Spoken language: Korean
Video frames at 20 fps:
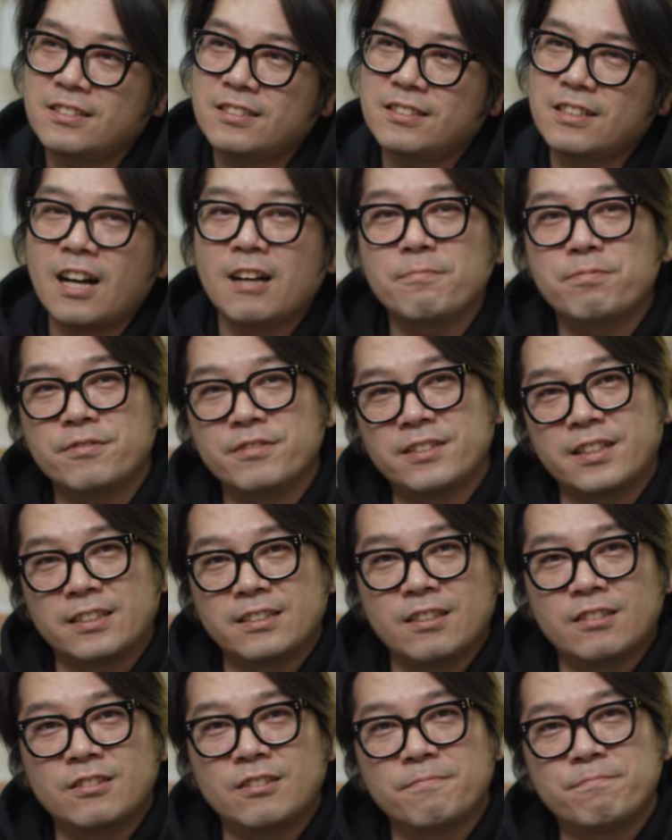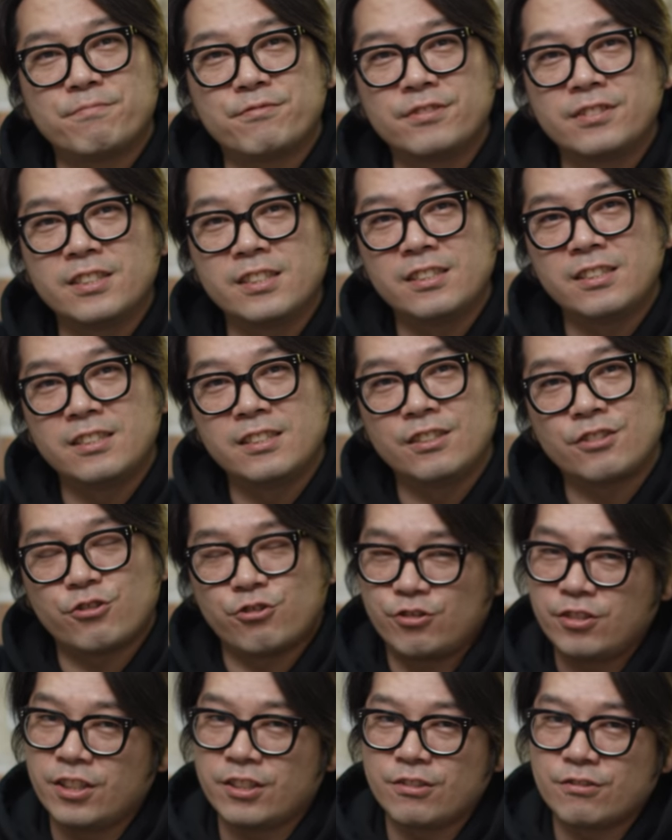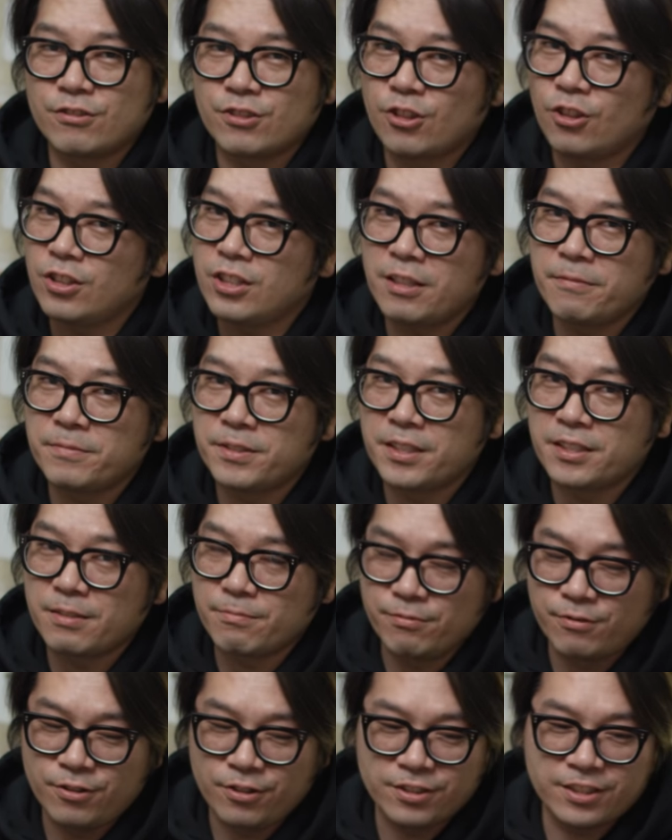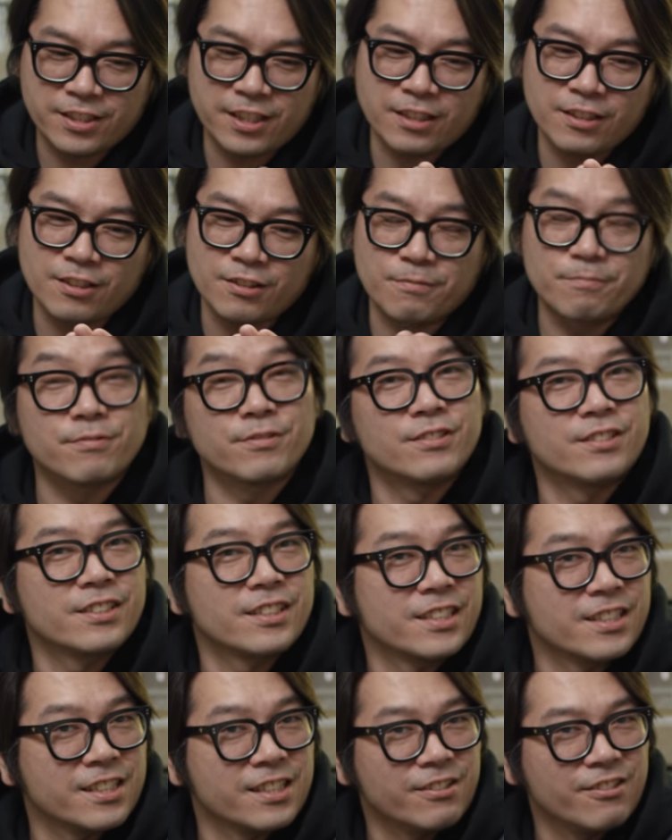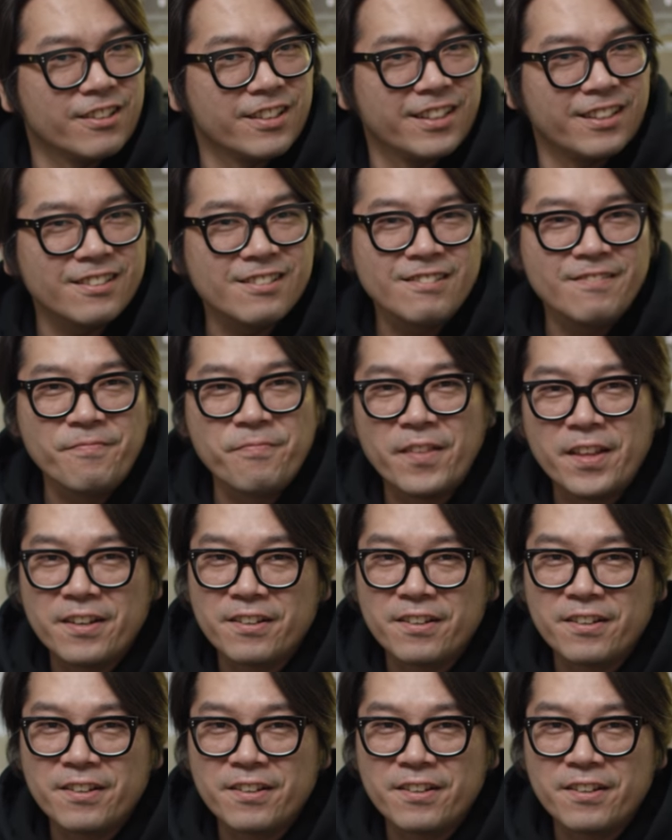악플을 다셨던 분들 중에서도 저 때문에 이제 물건을 사셨던 분들이 있을 거예요.